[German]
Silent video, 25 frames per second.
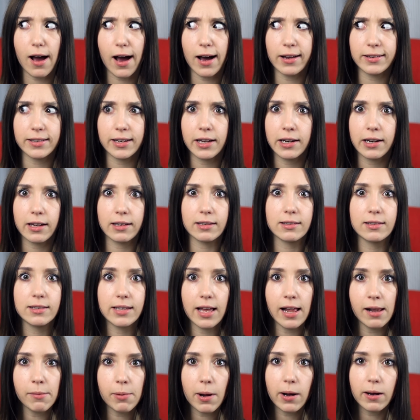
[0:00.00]
hat er das
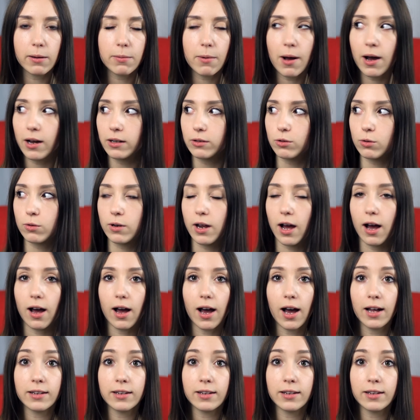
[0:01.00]
selber gemacht oder